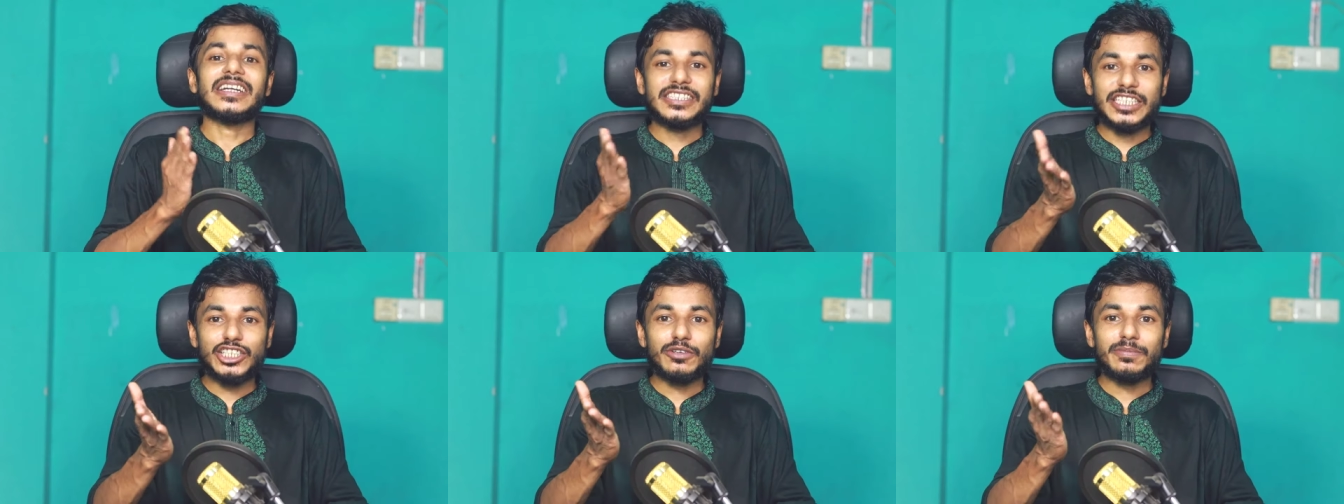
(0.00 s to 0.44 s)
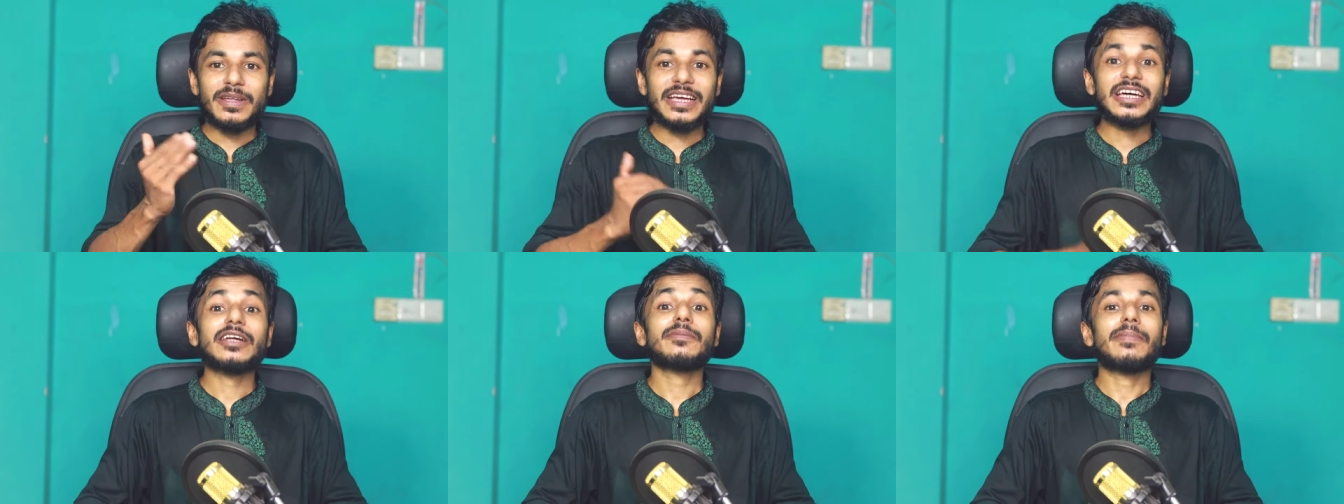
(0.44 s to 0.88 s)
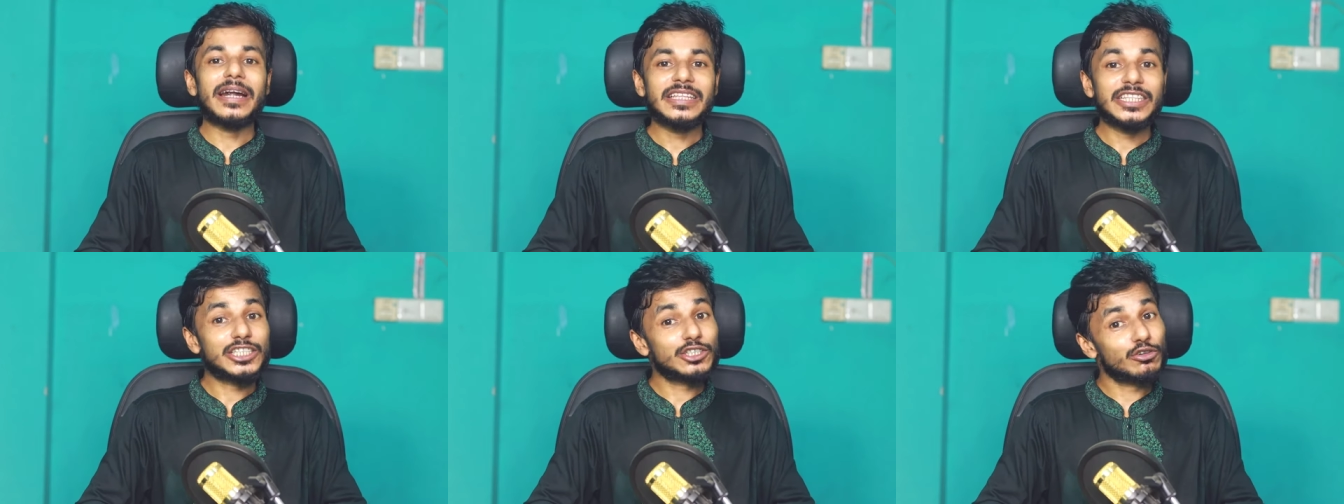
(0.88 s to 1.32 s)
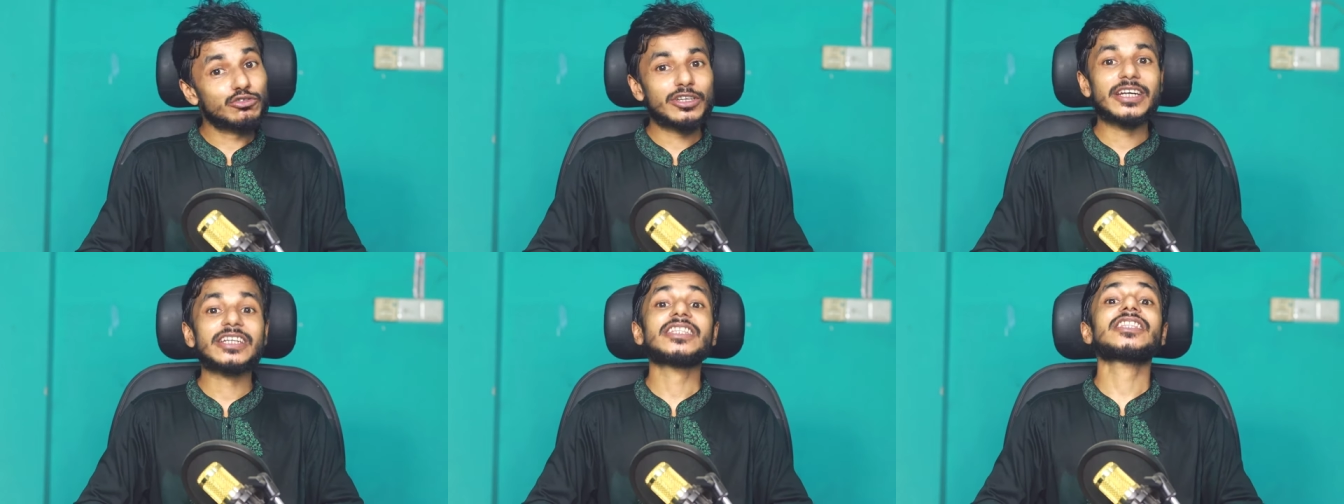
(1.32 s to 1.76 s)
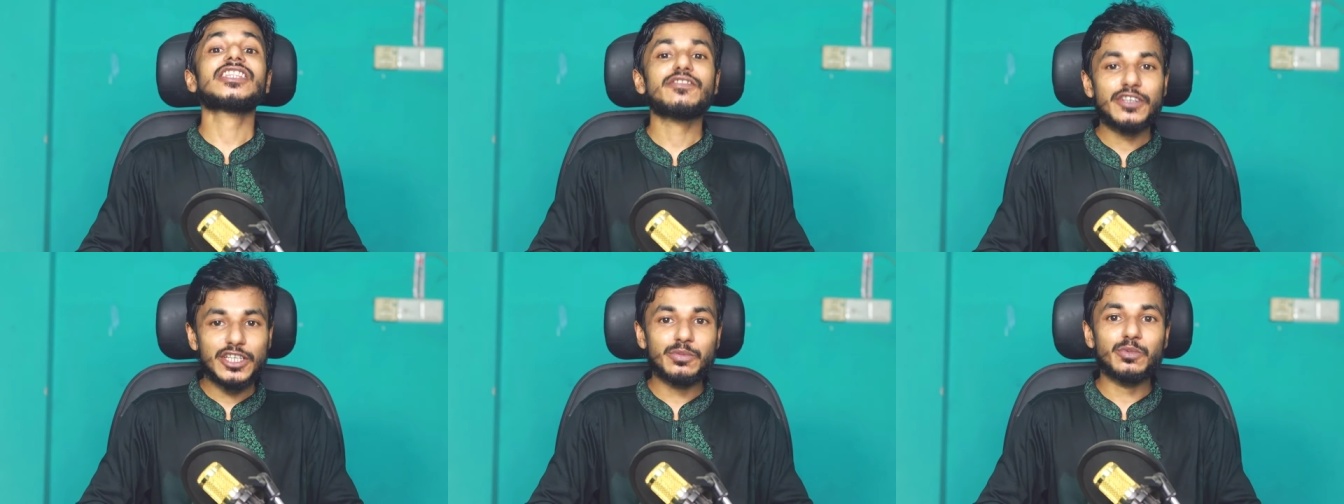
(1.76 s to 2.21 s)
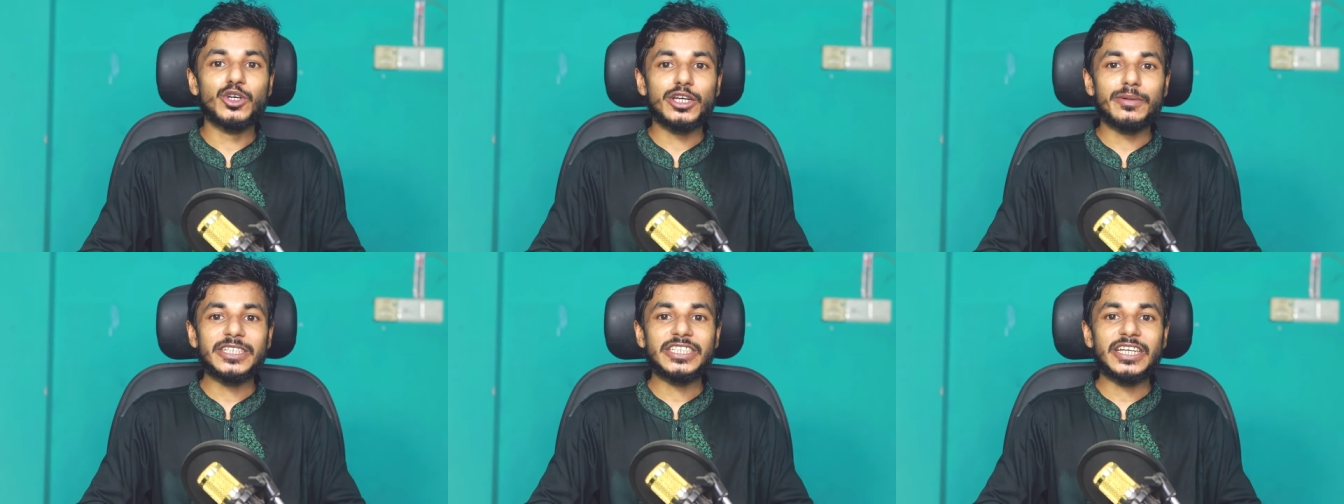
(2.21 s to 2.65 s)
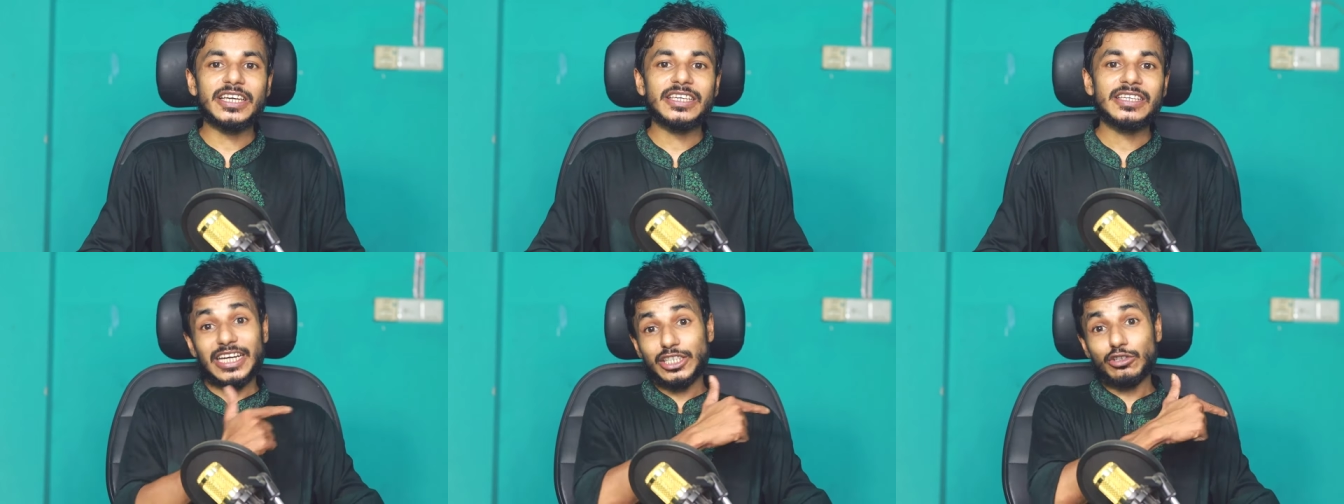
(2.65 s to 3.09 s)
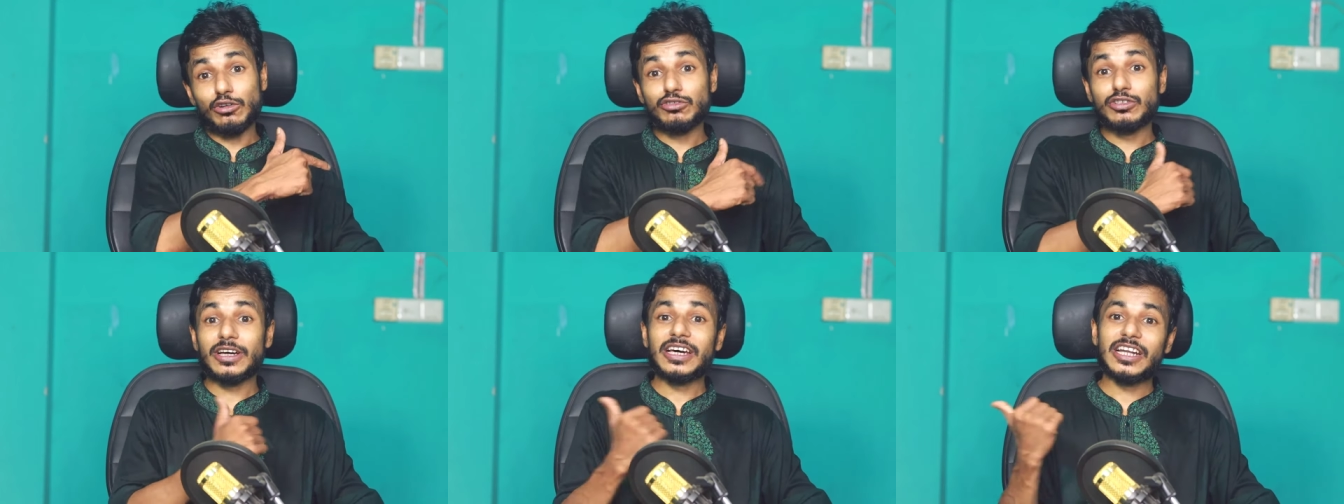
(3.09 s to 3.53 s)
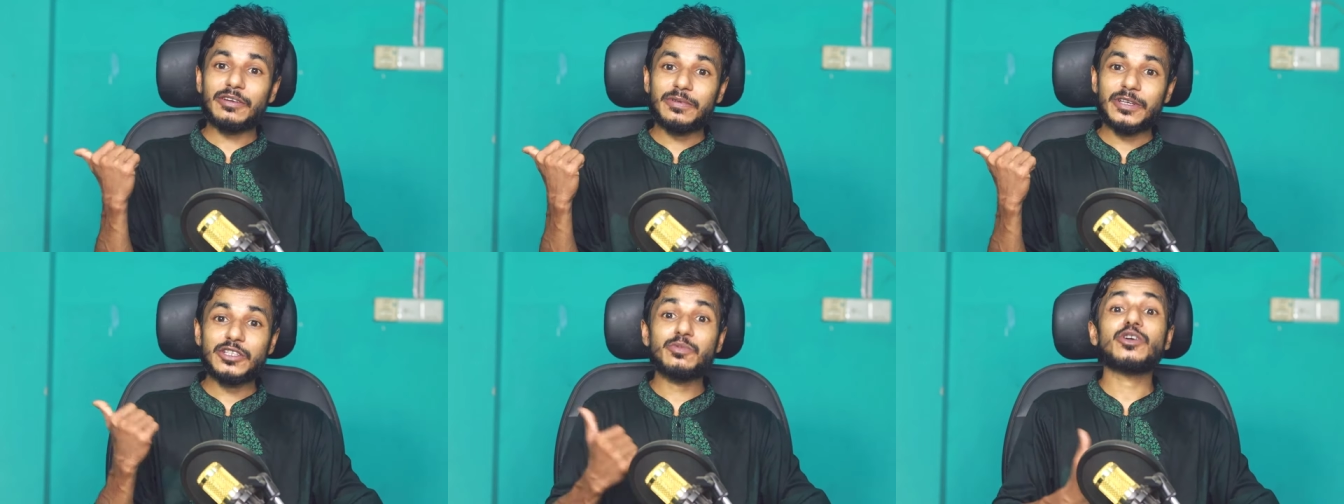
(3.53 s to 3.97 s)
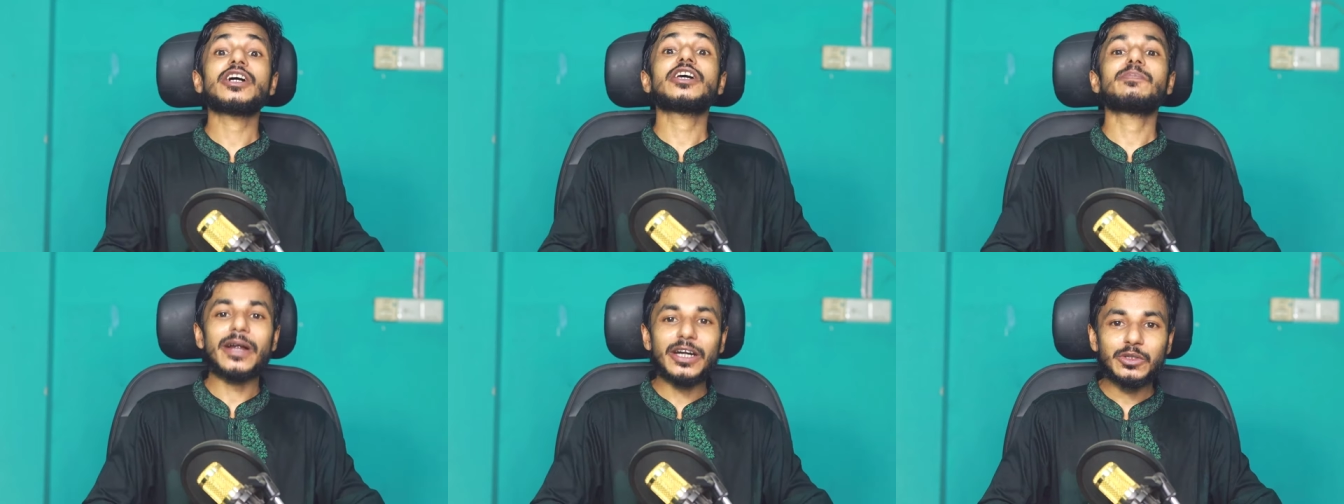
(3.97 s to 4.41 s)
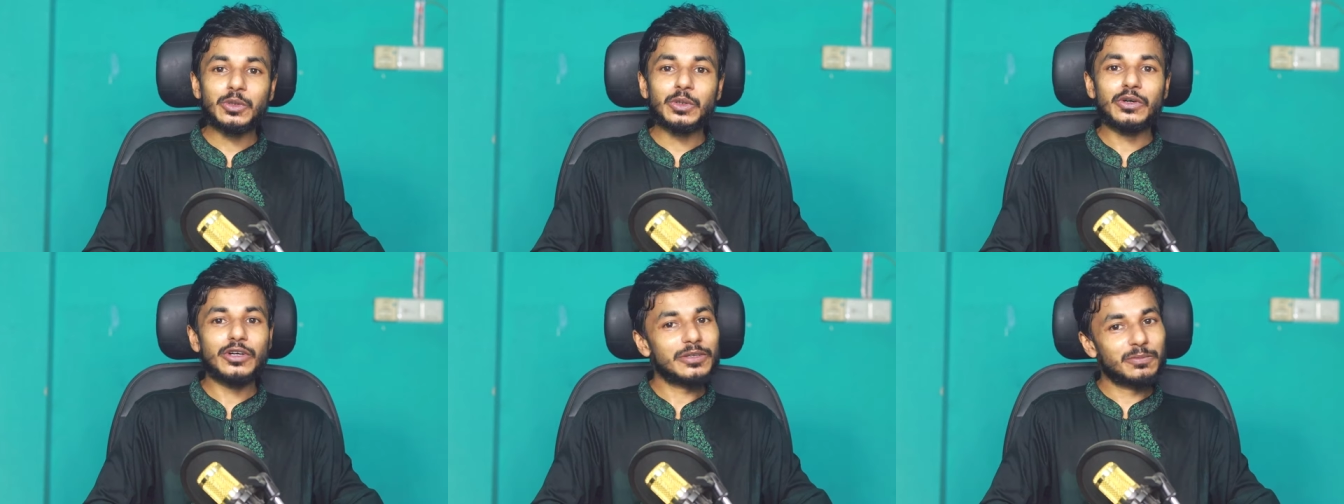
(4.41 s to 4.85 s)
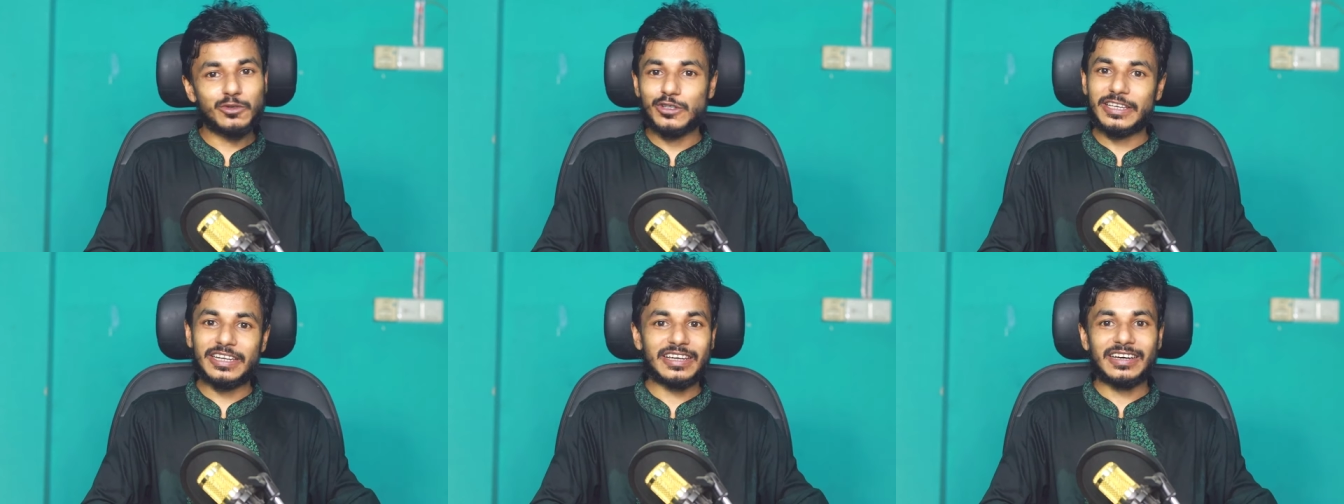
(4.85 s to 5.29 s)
আর যেসব নায়িকারা বাড়িতে শৌচাগার থাকতে ফেসবুকে ভাসায় তারা শৌচাগার আর ফেসবুকের পার্থক্যই বুঝে